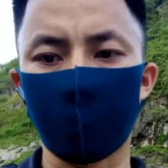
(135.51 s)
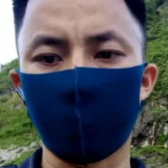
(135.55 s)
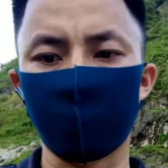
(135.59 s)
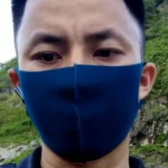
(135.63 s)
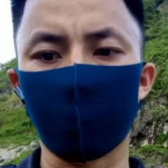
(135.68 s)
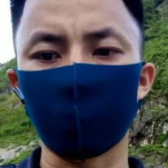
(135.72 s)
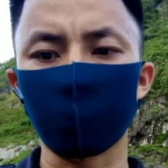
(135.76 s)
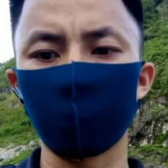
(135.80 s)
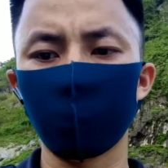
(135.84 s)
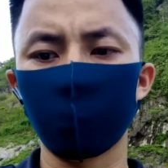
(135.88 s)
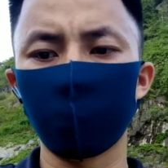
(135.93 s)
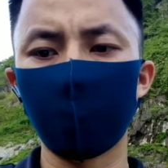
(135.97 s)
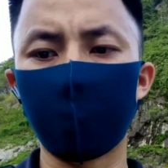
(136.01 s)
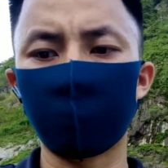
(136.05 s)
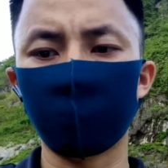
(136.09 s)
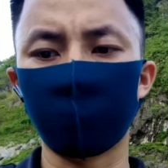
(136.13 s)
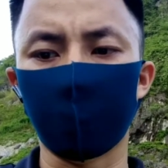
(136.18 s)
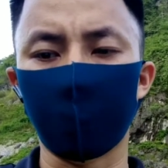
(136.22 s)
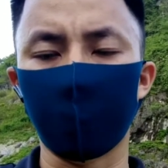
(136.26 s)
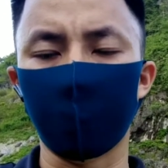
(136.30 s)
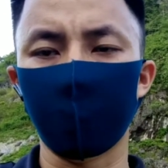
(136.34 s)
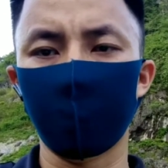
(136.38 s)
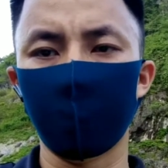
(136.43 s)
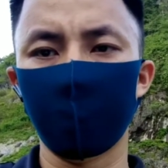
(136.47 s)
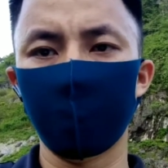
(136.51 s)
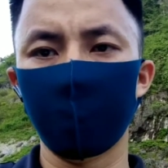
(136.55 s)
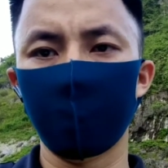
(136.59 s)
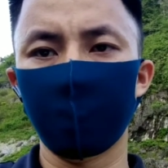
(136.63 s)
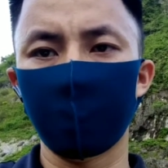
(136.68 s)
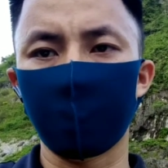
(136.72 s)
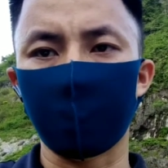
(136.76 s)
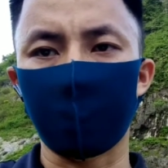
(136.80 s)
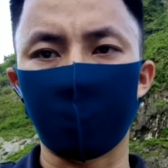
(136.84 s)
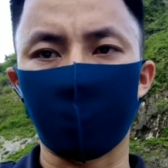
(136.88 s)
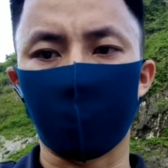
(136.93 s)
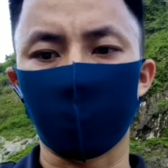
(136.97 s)
cảnh báo rung động này
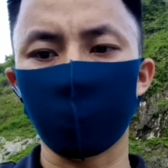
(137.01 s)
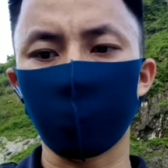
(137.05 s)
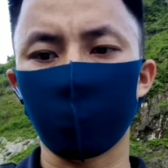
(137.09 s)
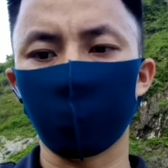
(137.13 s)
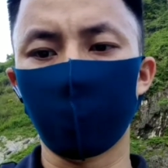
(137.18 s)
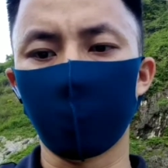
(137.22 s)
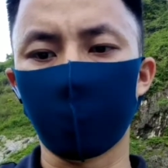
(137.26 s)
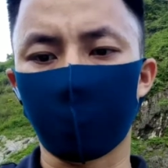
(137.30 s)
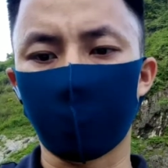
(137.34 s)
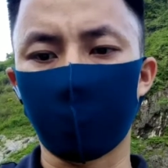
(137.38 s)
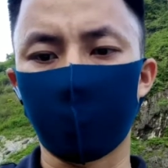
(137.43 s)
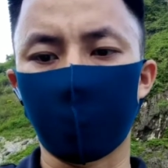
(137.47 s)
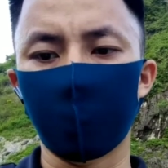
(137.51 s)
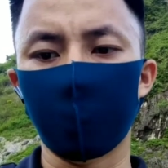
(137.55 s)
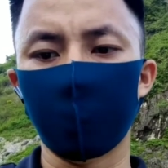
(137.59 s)
cảnh báo trọng lực